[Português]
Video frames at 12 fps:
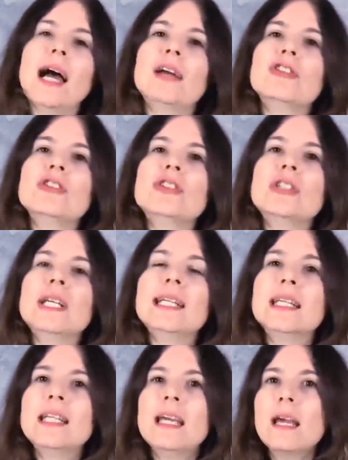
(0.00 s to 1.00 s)
a gente tem
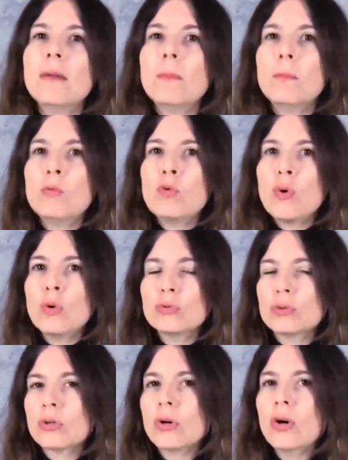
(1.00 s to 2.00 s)
que ter um
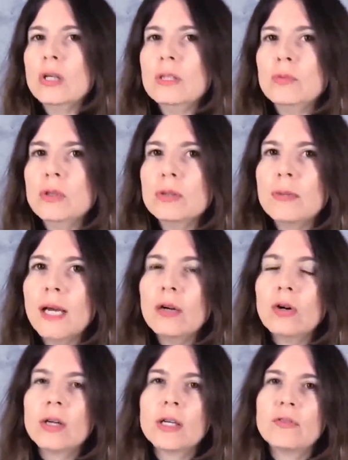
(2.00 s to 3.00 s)
controle muito
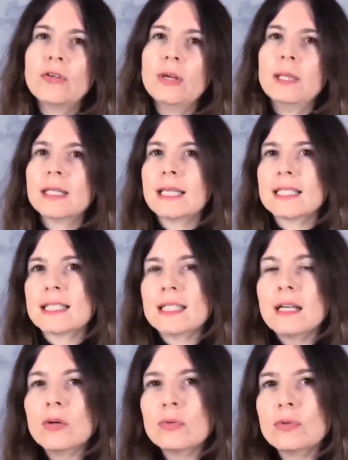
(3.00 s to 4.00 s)
maior na
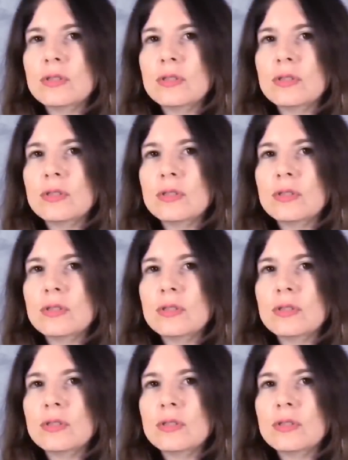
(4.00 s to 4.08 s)
fermentação,